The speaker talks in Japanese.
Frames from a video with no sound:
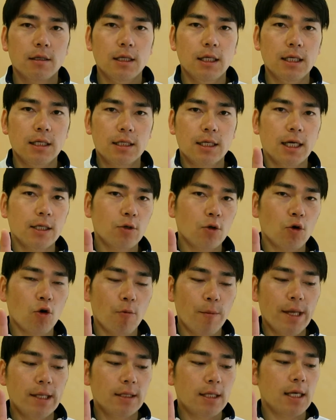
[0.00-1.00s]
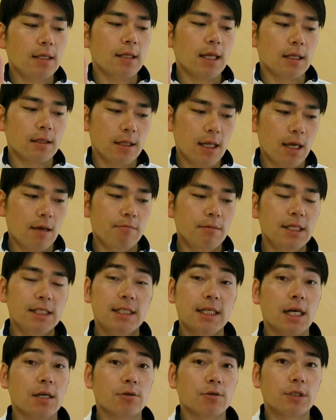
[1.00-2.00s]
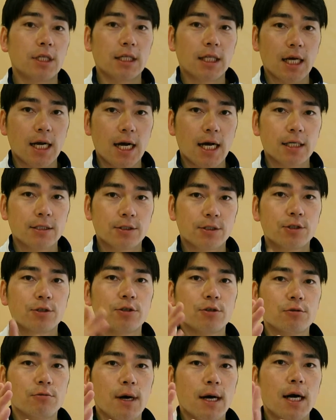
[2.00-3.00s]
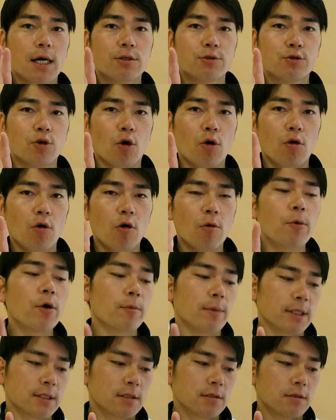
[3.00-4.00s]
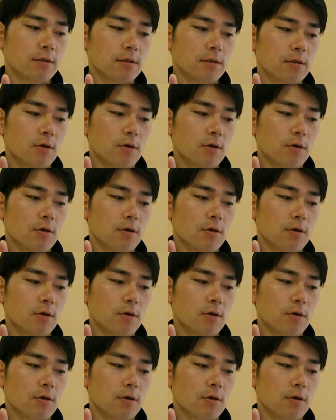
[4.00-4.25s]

1階の路面店なんで道歩いてたらすぐ分かると思います